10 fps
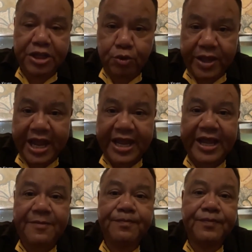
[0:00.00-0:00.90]
คิดดูง่า
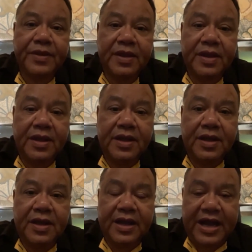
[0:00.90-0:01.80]
ยๆนะ
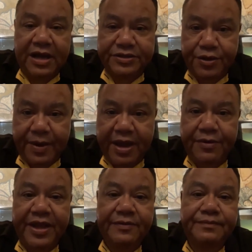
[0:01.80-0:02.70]
คราวที่แล้
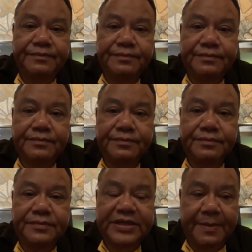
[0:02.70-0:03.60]
วเนี่ย
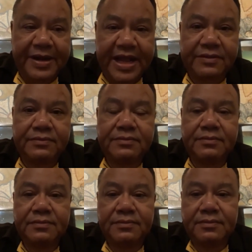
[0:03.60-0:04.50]
ธรรมนัส
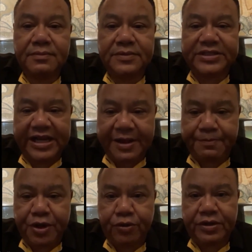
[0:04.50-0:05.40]
จะเล่
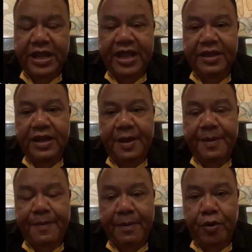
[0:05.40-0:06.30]
นประยุทธ์ในอ
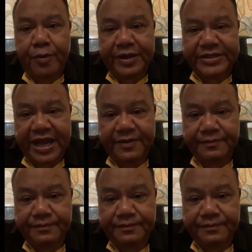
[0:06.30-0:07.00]
ภิปรายไม่ไว้วางใจ